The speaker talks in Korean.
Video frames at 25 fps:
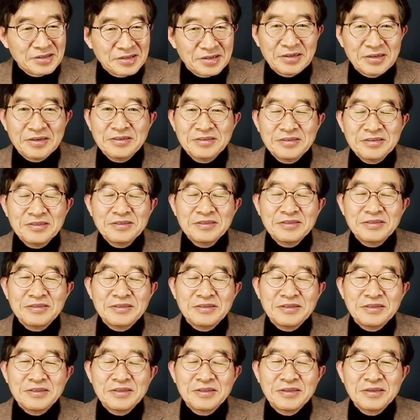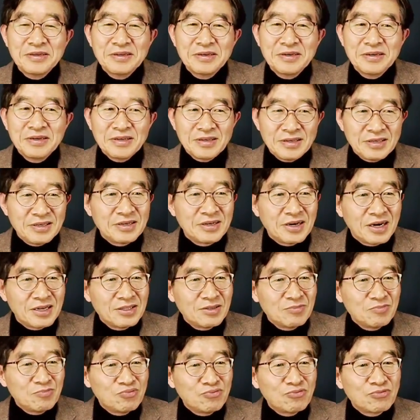그거는
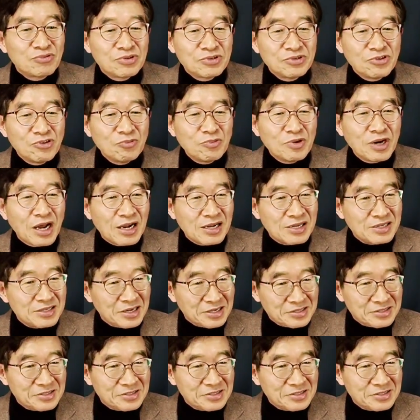인간은 부끄러움을 알지